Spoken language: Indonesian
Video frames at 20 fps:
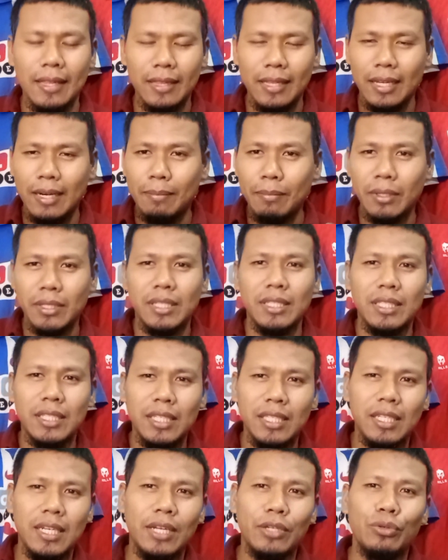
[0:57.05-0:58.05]
antara Manchester
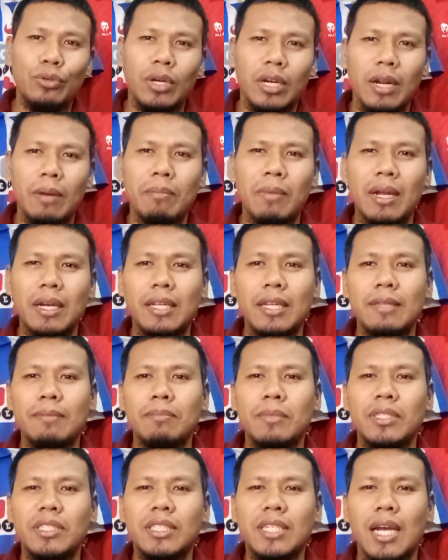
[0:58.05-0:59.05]
City dan juga Real Madrid
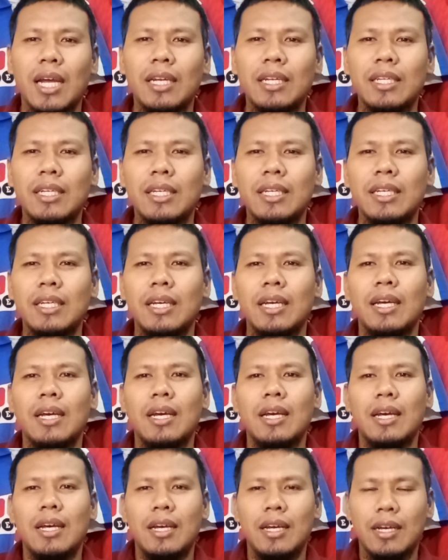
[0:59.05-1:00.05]
menjadi
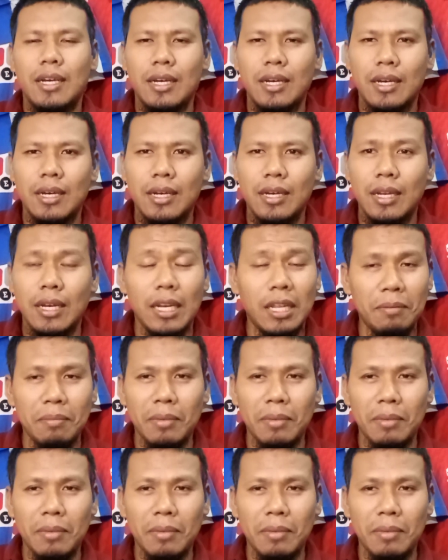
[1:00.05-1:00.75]
uh, eh,